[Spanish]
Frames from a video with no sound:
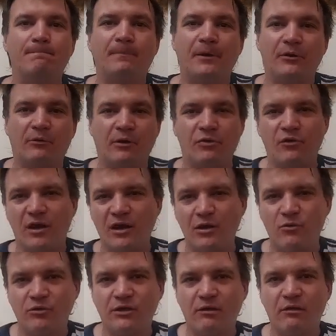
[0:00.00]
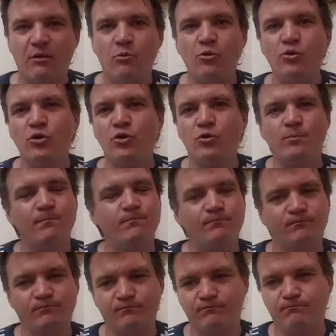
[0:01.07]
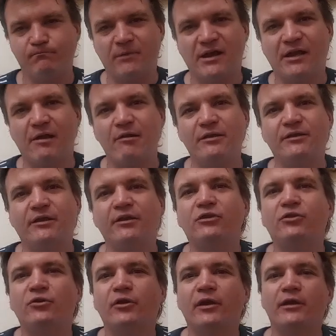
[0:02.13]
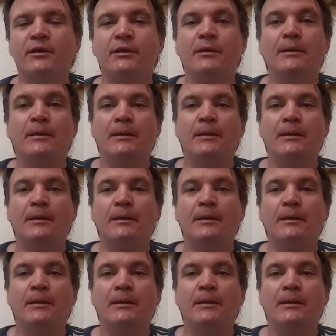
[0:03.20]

pero cuando a él le gustaba uno, marcaba territorio ahí.